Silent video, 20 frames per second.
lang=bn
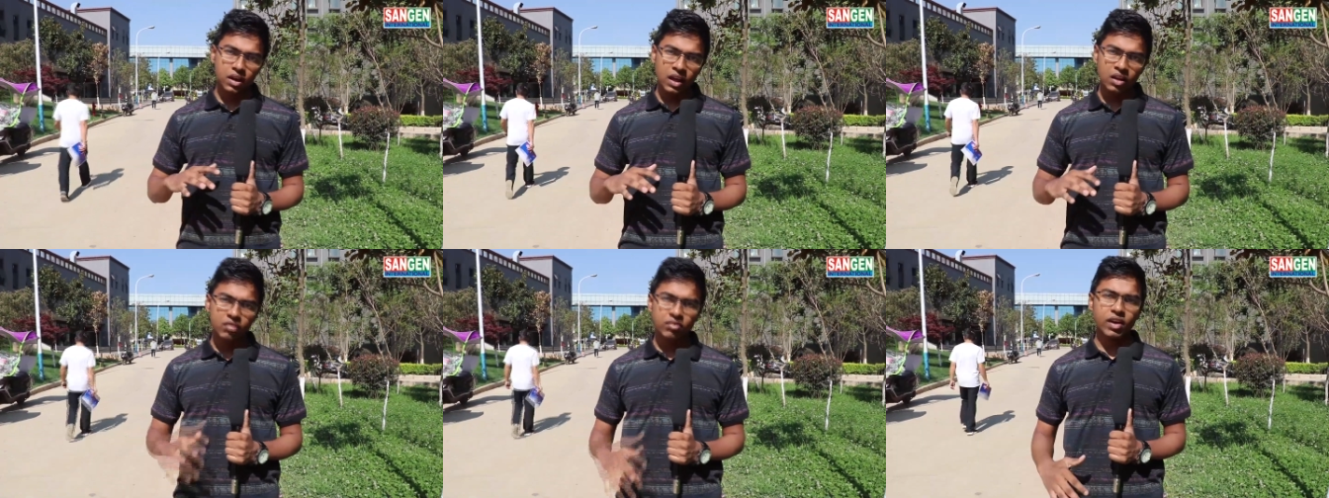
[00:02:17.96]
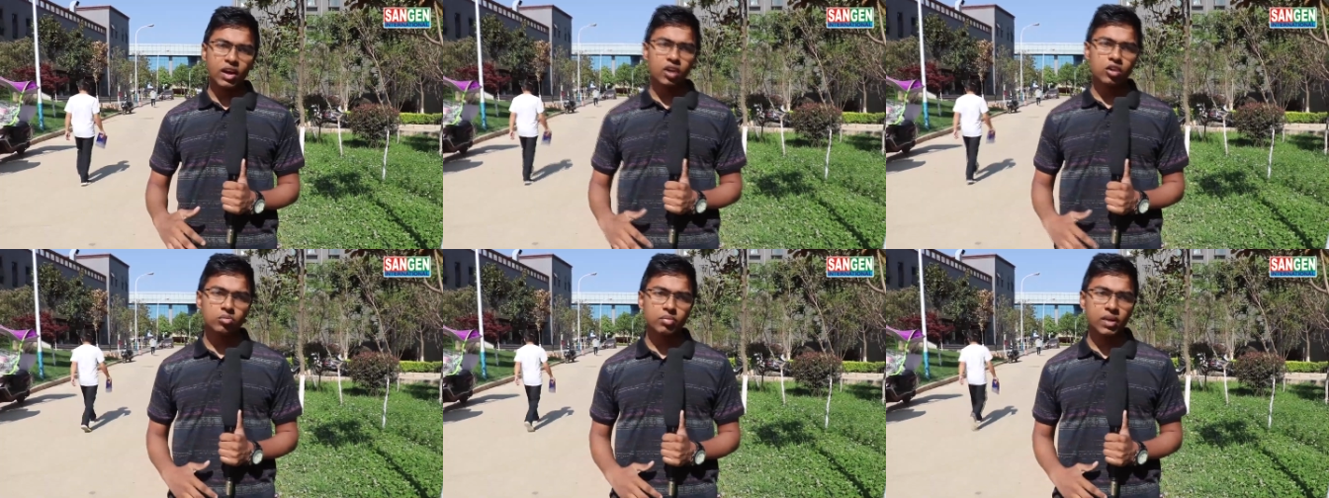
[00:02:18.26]

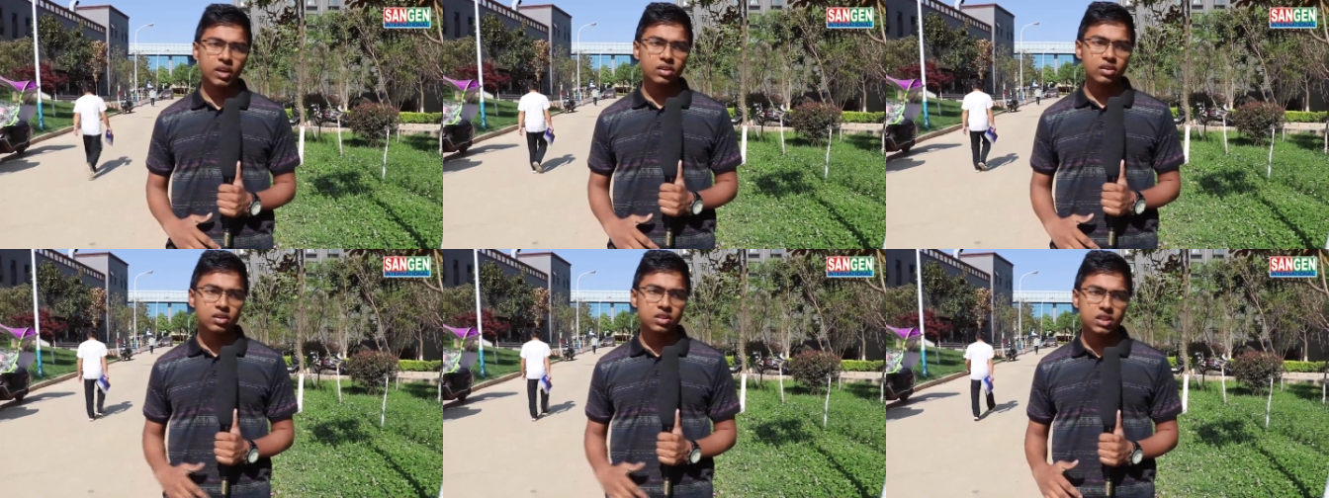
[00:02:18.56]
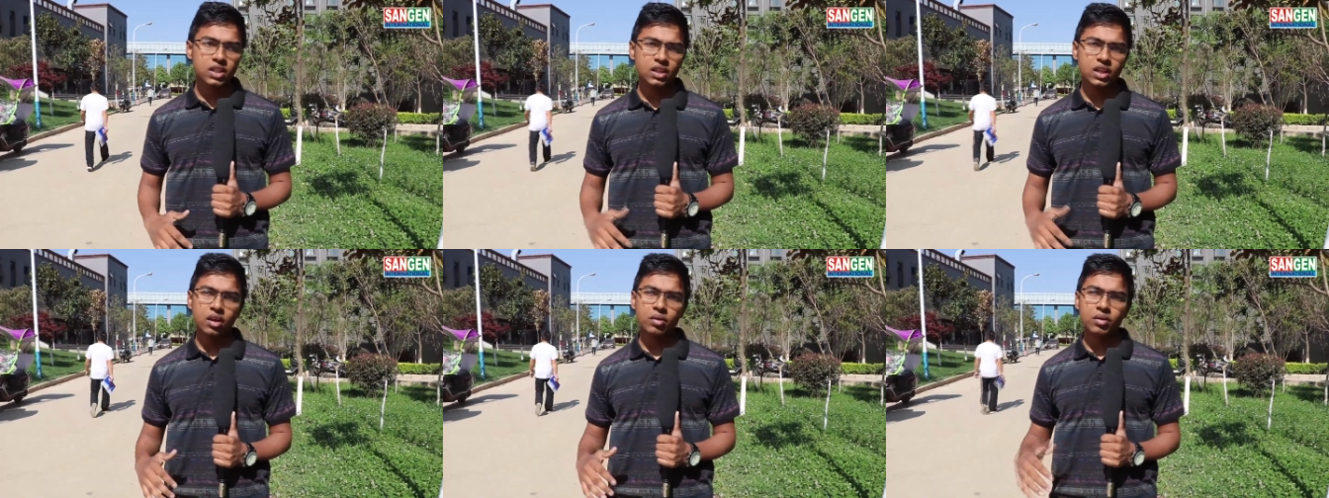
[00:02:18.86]
এনভায়রনমেন্ট
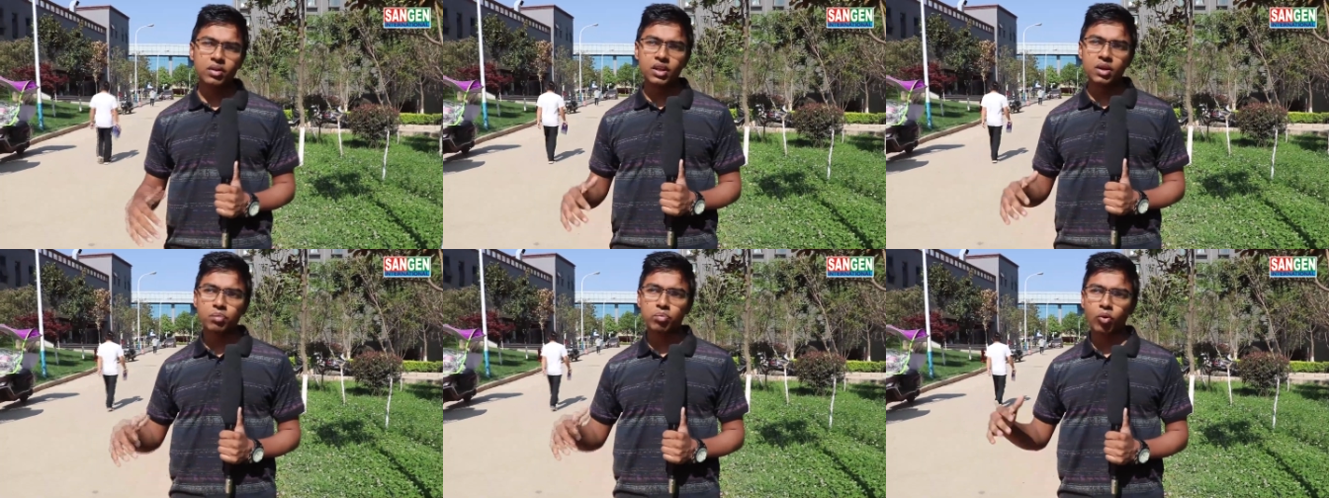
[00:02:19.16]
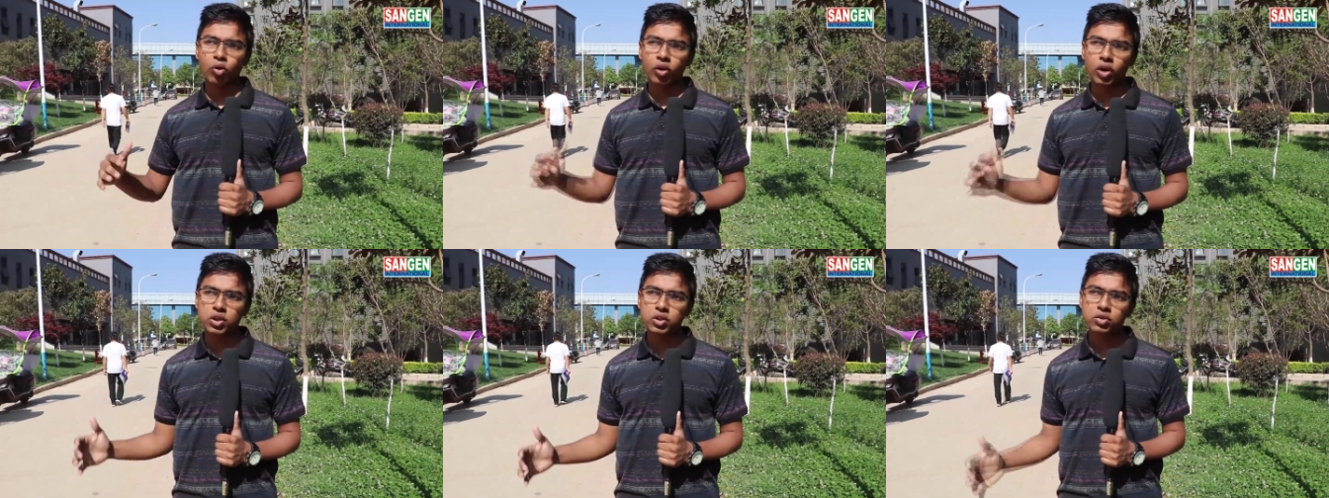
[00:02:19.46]
সেটা আমাদের
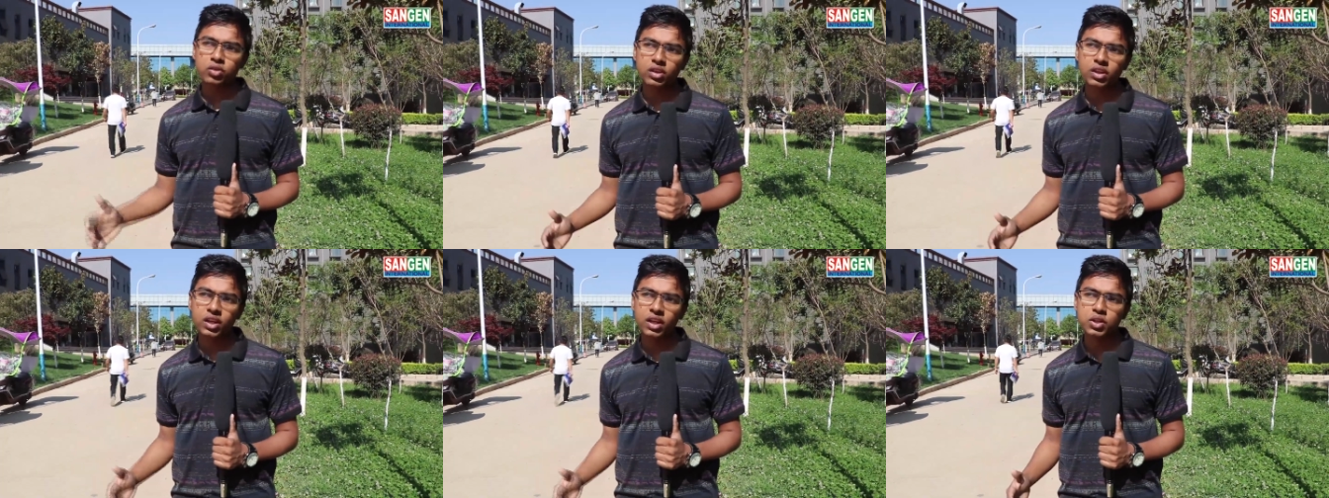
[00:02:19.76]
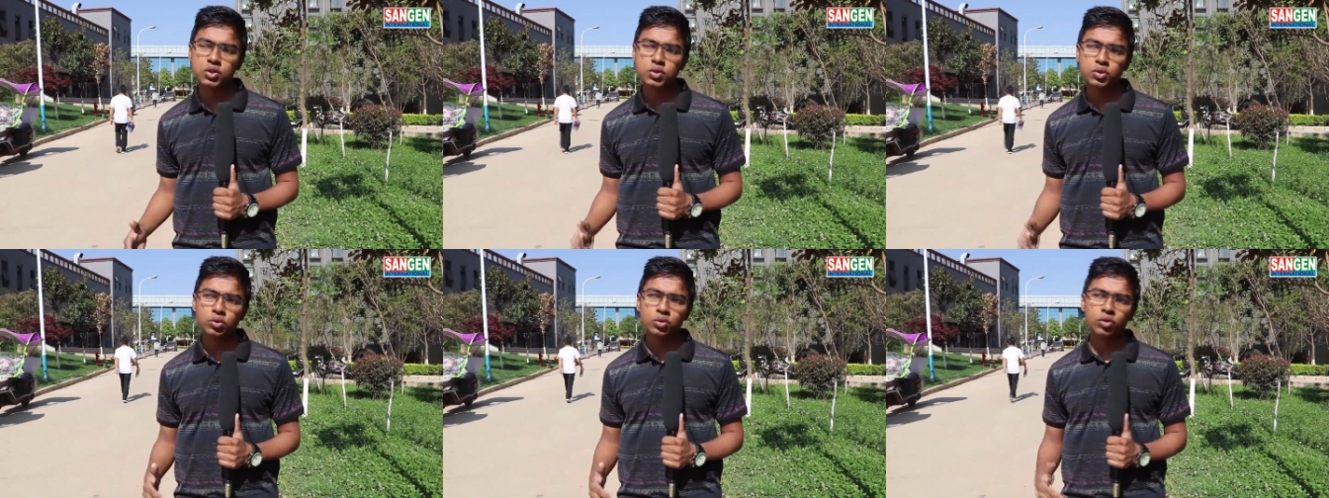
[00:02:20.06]
পড়াশোনা
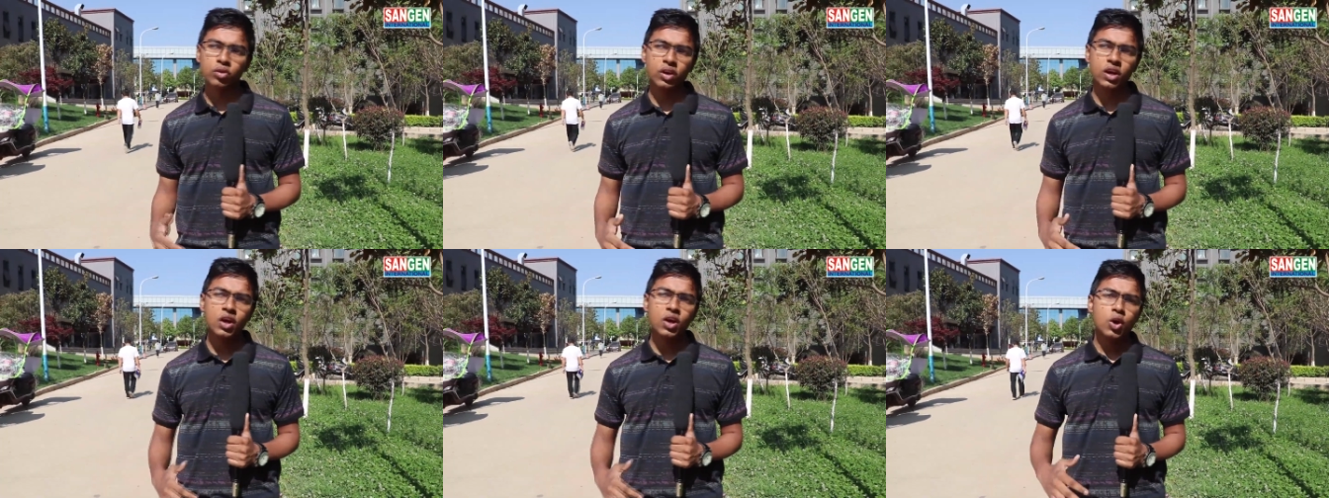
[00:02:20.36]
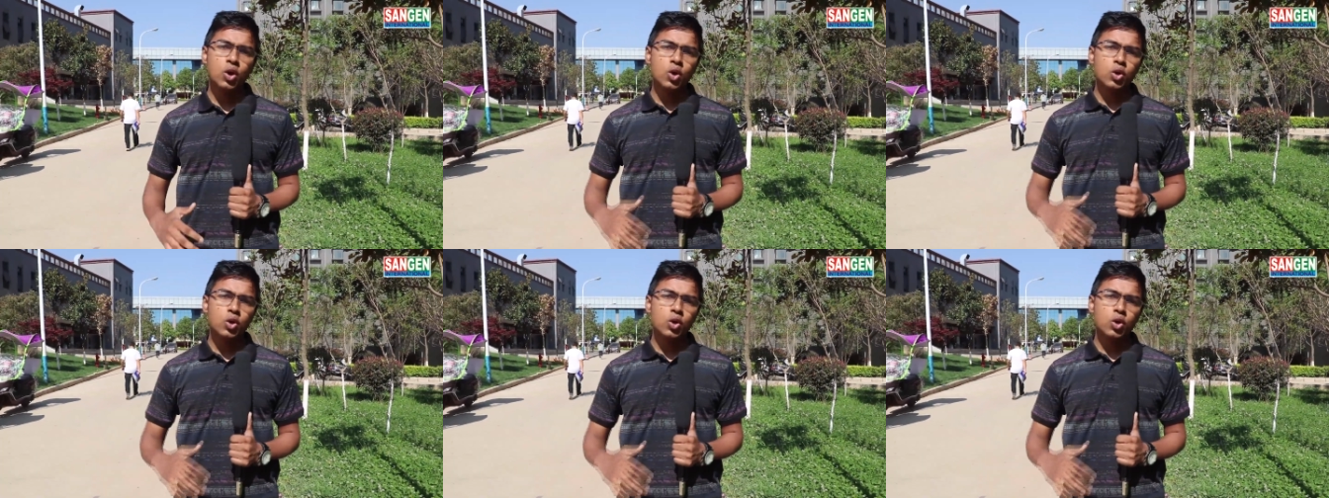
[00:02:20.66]
থেকে শুরু করে